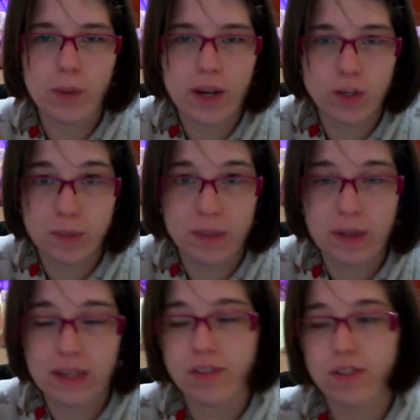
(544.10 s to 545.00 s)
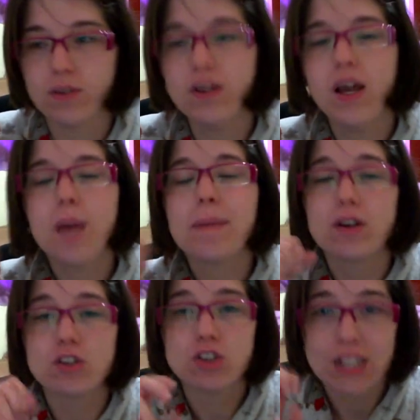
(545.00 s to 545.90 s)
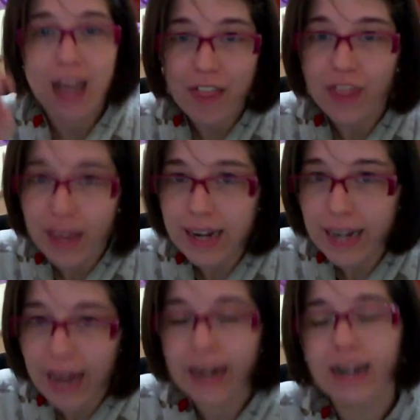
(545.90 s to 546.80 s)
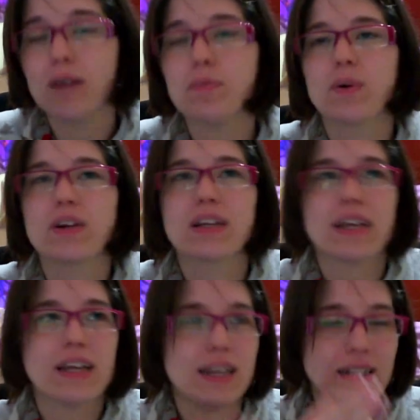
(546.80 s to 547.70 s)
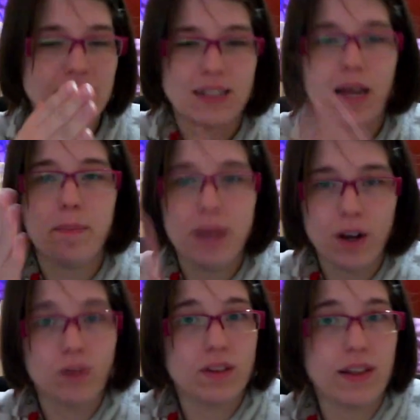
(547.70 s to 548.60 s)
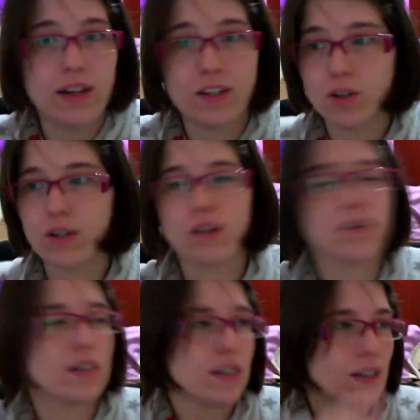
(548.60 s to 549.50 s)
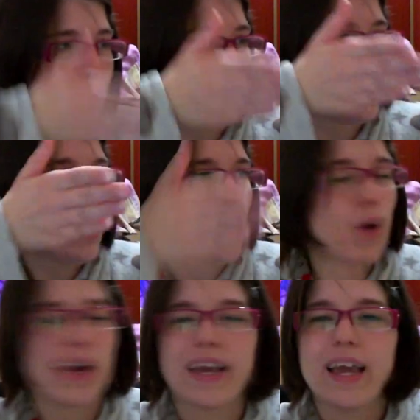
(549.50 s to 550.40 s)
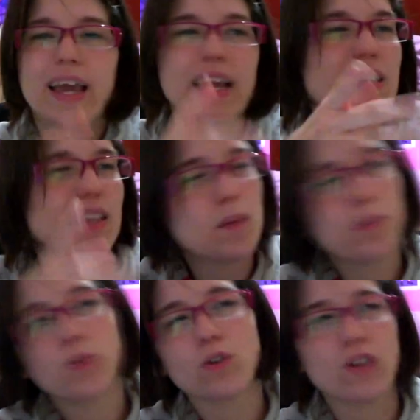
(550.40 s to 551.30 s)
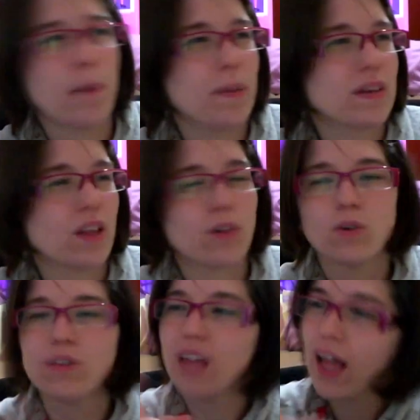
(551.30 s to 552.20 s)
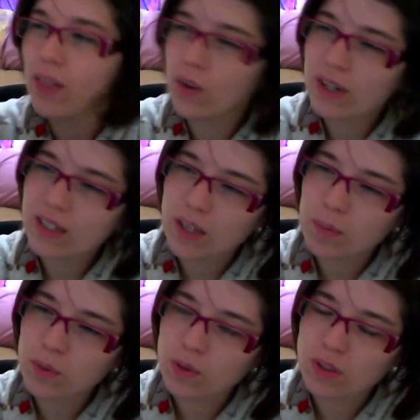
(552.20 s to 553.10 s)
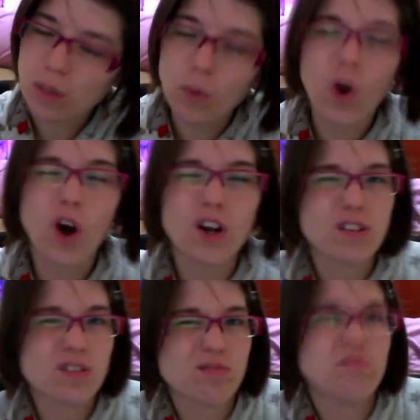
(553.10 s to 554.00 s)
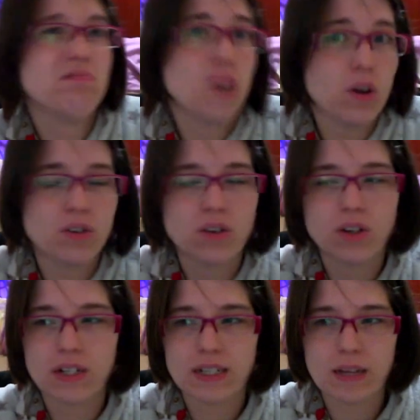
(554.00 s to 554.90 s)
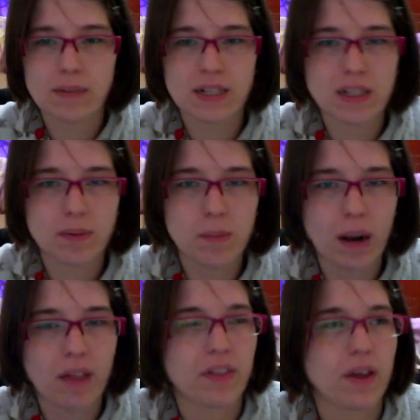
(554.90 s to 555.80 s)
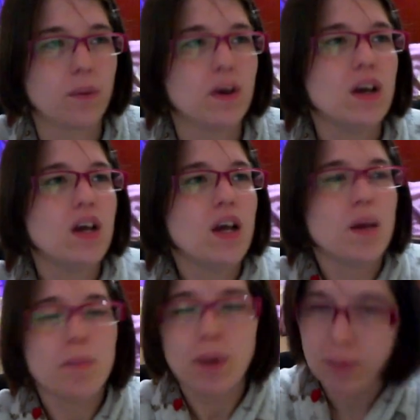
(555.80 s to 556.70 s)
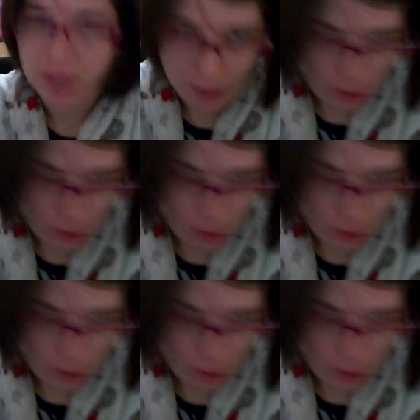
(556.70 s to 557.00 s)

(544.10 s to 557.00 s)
que no me llama la atención, pero no se hace larga porque está bien contada la historia, ¿no? Es, no es que en este punto se han pasado contando, en este punto está muy corto, no, yo creo que está bastante bien balanceado pero a mí se me ha hecho